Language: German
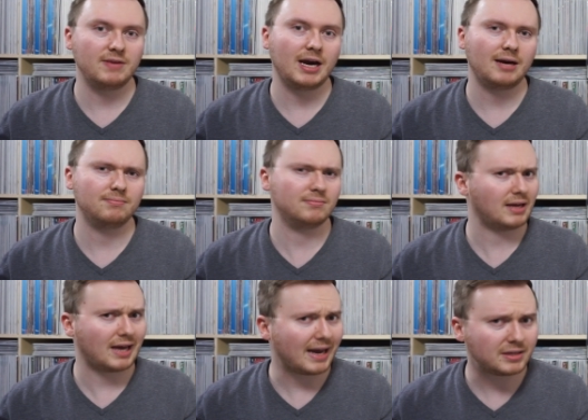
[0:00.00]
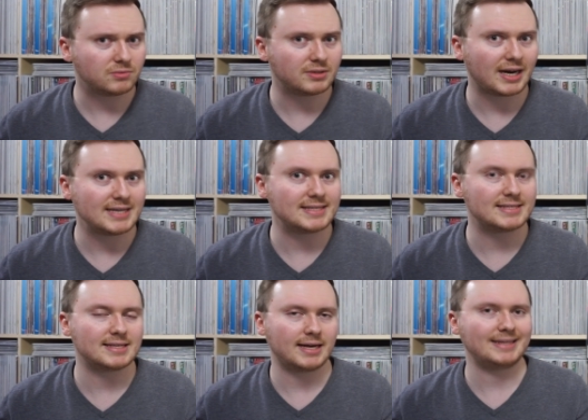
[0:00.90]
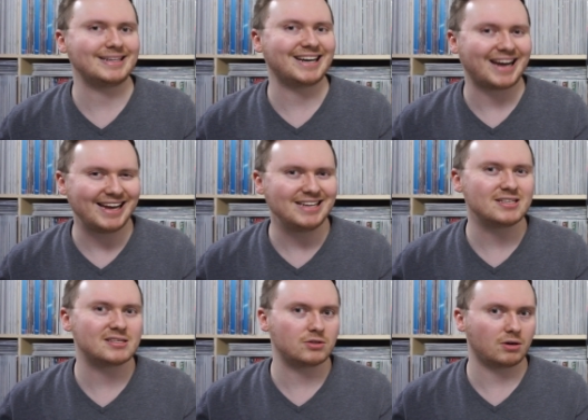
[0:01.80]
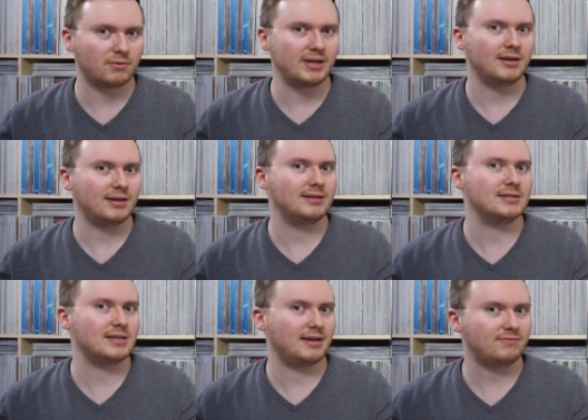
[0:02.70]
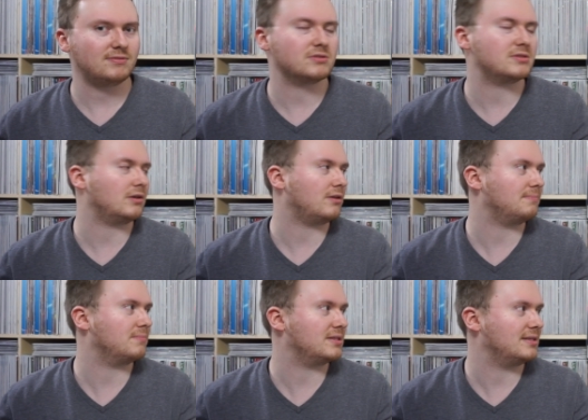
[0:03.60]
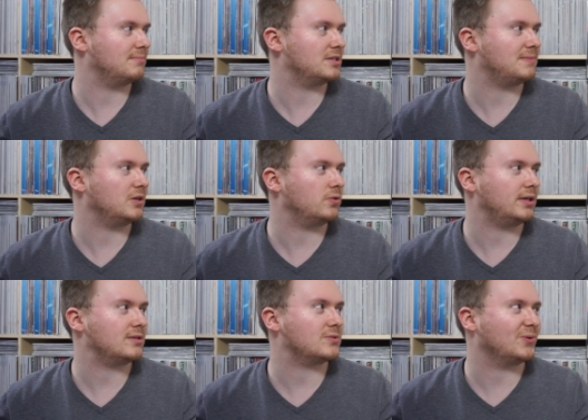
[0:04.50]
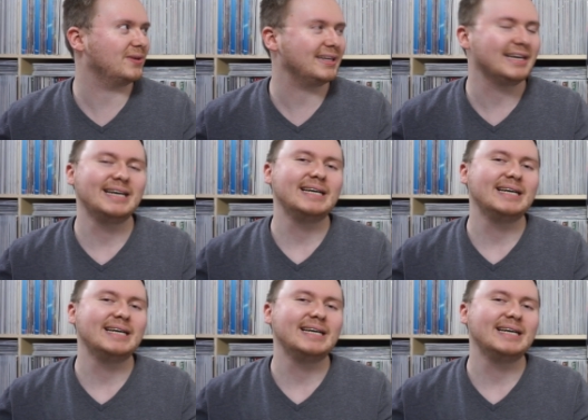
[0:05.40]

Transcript: Wir haben 38 Seiten reine Story in diesen Heften. Also es dauert ein bisschen, bis man durch ist. Und